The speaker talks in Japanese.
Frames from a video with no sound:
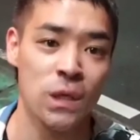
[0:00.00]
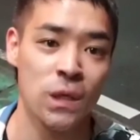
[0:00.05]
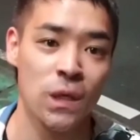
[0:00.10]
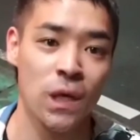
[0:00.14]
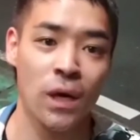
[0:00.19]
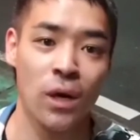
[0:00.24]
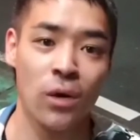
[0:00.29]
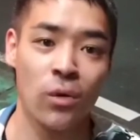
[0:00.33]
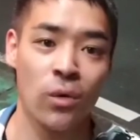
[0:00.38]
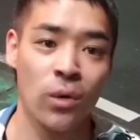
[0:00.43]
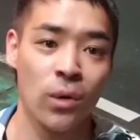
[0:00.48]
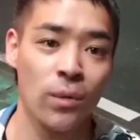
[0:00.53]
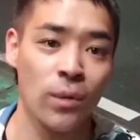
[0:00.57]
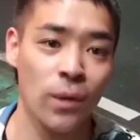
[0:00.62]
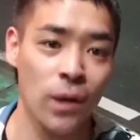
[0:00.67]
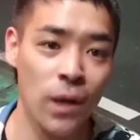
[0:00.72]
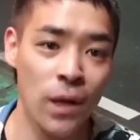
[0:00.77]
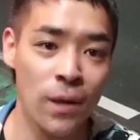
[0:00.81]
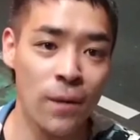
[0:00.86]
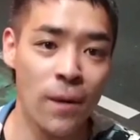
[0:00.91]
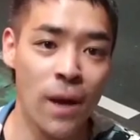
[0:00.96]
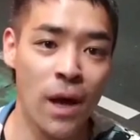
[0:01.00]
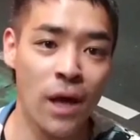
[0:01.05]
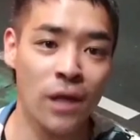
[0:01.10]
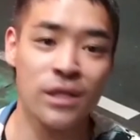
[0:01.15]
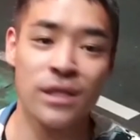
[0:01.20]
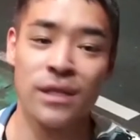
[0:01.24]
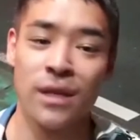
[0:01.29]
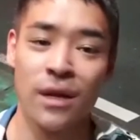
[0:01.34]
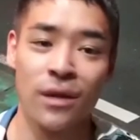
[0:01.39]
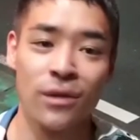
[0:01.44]
なんかこれをね
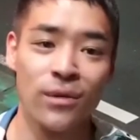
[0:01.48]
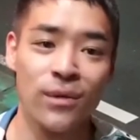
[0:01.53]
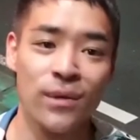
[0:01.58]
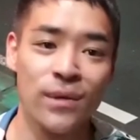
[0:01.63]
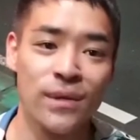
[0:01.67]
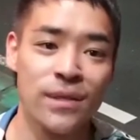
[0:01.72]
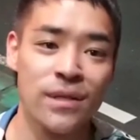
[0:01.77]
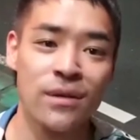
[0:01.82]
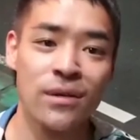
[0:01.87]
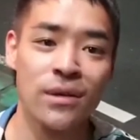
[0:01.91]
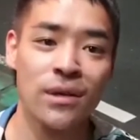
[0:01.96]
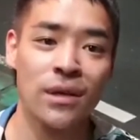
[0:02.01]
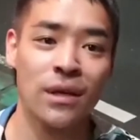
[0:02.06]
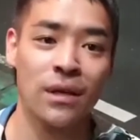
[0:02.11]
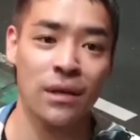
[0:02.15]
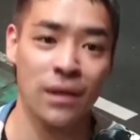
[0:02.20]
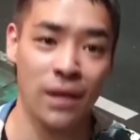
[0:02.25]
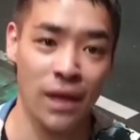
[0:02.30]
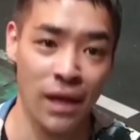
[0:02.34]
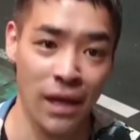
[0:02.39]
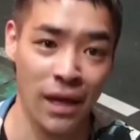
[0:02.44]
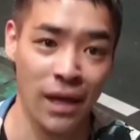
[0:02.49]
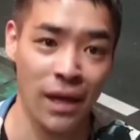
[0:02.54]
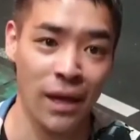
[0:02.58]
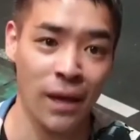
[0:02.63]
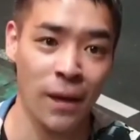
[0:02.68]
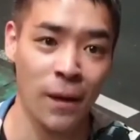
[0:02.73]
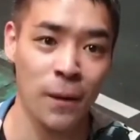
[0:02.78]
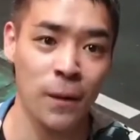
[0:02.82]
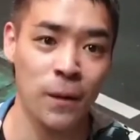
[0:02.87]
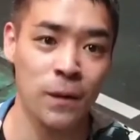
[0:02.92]
初監督作品
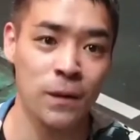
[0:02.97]
で